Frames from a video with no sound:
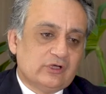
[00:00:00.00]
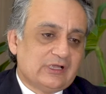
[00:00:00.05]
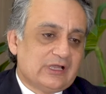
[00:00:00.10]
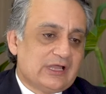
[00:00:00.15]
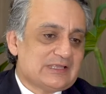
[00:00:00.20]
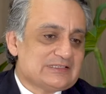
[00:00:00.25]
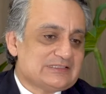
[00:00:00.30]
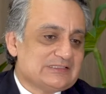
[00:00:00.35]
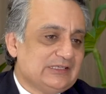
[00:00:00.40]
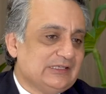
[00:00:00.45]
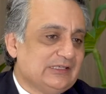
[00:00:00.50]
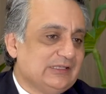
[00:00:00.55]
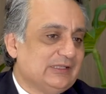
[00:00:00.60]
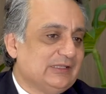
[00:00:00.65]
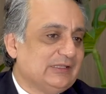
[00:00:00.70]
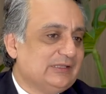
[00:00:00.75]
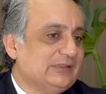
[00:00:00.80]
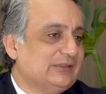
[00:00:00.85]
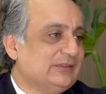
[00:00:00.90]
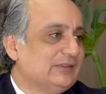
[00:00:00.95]
casi
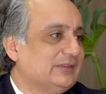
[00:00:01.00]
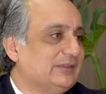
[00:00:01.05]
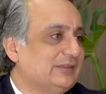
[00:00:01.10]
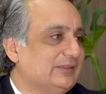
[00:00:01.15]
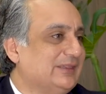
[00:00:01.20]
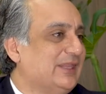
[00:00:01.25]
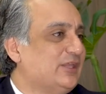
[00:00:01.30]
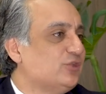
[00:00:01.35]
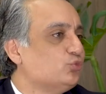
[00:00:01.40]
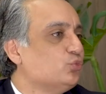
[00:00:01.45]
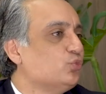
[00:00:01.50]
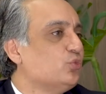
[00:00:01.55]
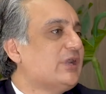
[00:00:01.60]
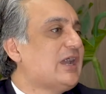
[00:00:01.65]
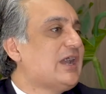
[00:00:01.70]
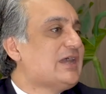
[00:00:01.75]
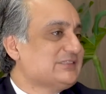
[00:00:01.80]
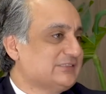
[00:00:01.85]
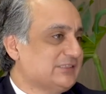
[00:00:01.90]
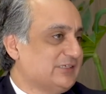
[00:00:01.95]
de su
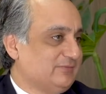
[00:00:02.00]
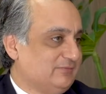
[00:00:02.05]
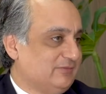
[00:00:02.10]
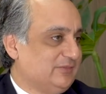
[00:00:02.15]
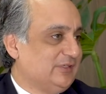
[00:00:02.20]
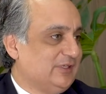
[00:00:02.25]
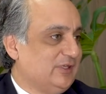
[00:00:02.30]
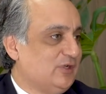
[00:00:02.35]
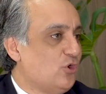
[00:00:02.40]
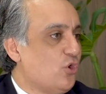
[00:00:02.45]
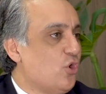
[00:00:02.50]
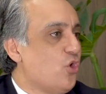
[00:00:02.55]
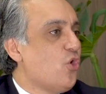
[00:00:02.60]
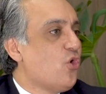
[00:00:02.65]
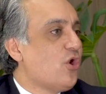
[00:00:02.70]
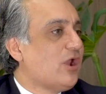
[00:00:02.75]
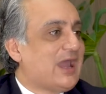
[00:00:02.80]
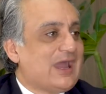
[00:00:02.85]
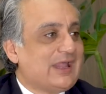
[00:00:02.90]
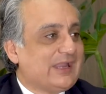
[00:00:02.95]
casa,
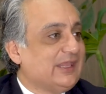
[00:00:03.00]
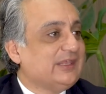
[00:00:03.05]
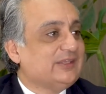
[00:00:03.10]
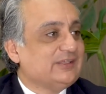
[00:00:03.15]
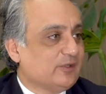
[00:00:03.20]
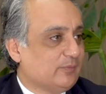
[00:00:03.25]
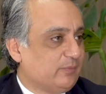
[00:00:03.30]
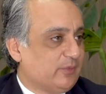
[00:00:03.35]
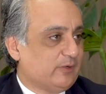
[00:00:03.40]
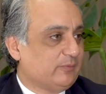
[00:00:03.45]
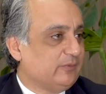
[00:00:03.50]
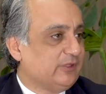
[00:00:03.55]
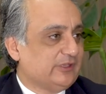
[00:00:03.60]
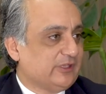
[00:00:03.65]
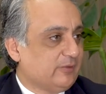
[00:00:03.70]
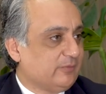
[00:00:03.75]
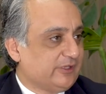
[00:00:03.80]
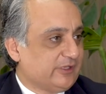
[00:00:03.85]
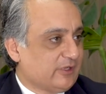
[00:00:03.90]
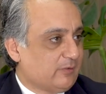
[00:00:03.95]
hogareña,
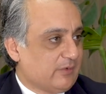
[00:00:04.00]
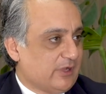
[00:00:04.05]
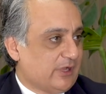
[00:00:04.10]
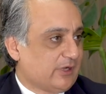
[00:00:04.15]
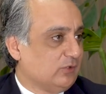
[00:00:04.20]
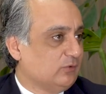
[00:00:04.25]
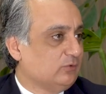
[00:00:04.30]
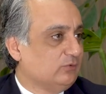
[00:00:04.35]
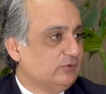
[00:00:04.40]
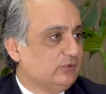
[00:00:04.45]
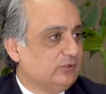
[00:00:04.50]
permítame llamarlo,